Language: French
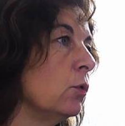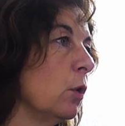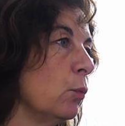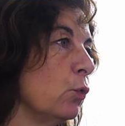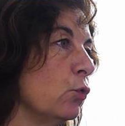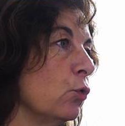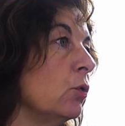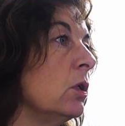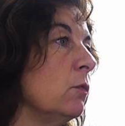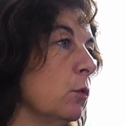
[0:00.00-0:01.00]
dans le monde
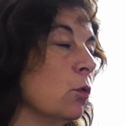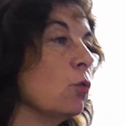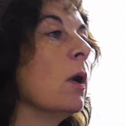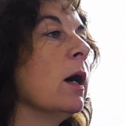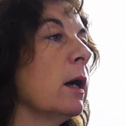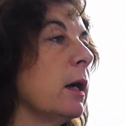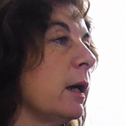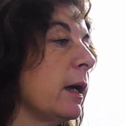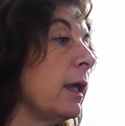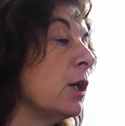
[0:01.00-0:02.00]
aujourd'hui qui font qu'on doit
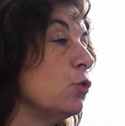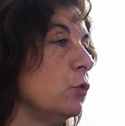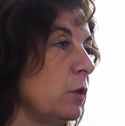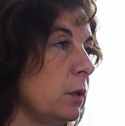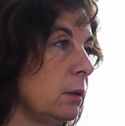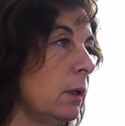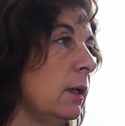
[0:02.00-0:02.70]
réajuster